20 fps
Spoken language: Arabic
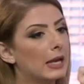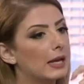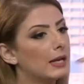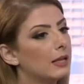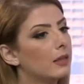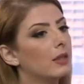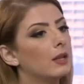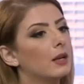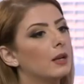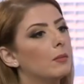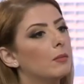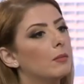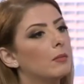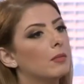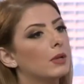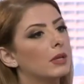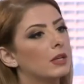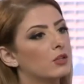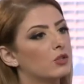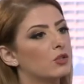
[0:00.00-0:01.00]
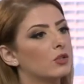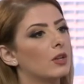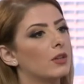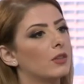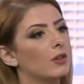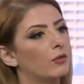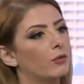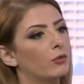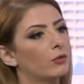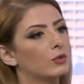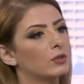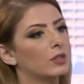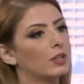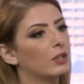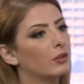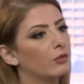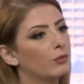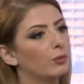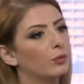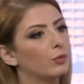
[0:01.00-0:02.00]
اذا لم يجد هذه الفرصة
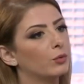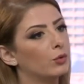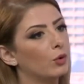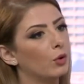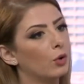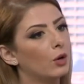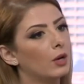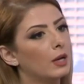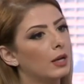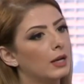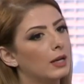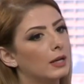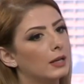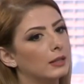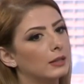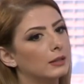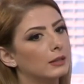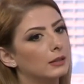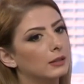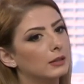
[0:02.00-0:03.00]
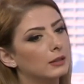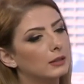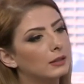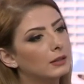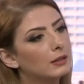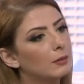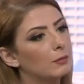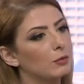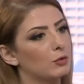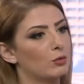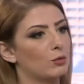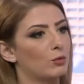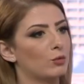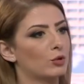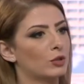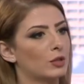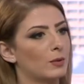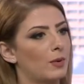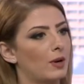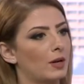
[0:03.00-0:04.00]
كيف بده يندمج
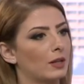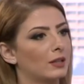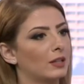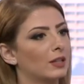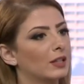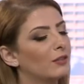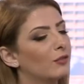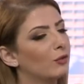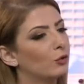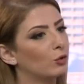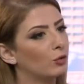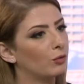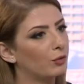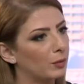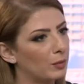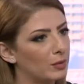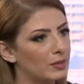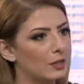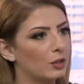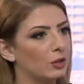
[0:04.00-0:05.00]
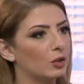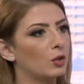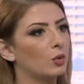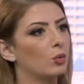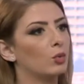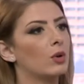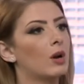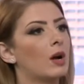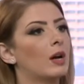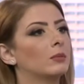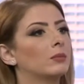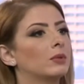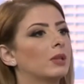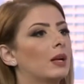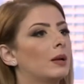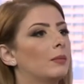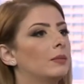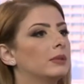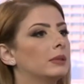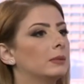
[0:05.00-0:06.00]
بالمجتمع اكثر كيف انتم في مثلا دورات
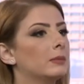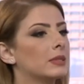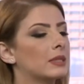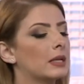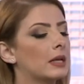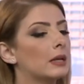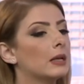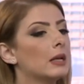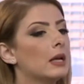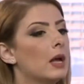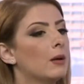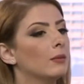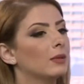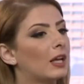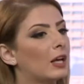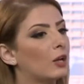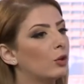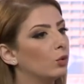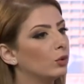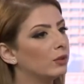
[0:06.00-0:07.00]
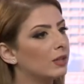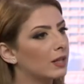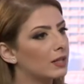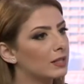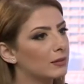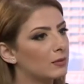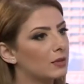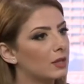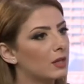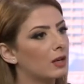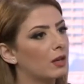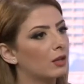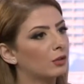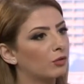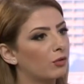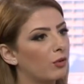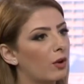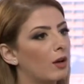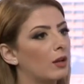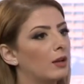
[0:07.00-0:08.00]
مثلا بتخلوا يدرس مثلا
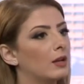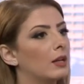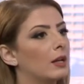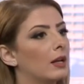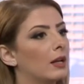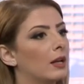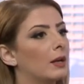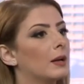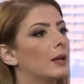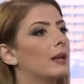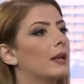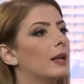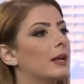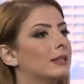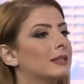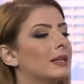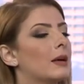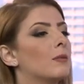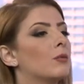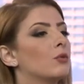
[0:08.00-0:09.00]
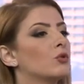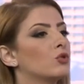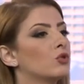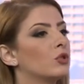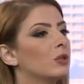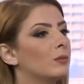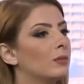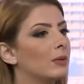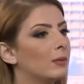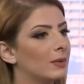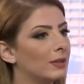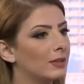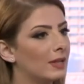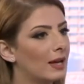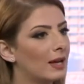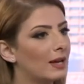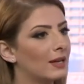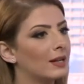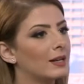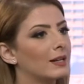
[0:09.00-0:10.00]
الاطفال آه، الايتام موجودين
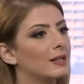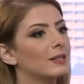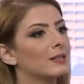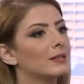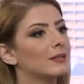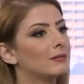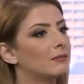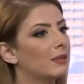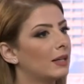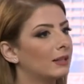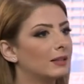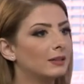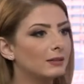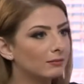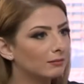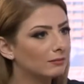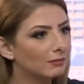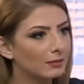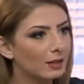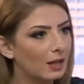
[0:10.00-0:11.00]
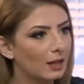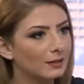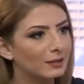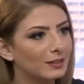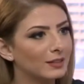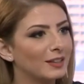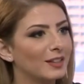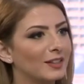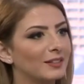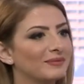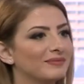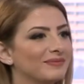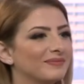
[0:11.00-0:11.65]
بالمدارس جميل. يعني عطينا. جميل